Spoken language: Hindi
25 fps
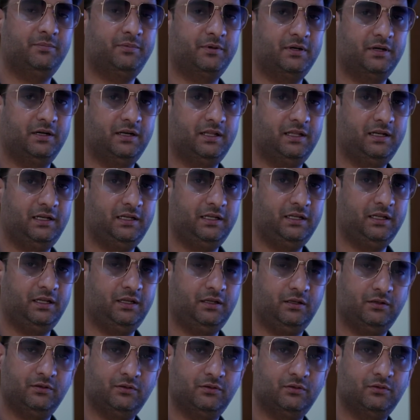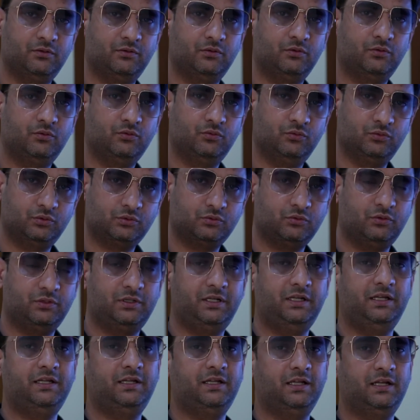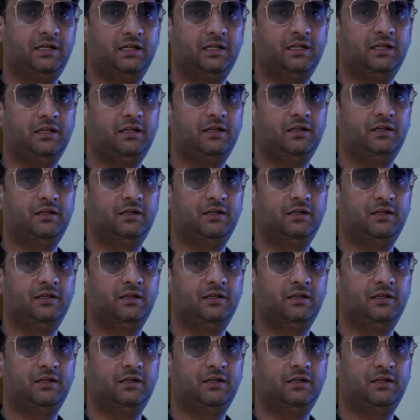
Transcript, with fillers: प्रणाली है उसको ठीक करेंगे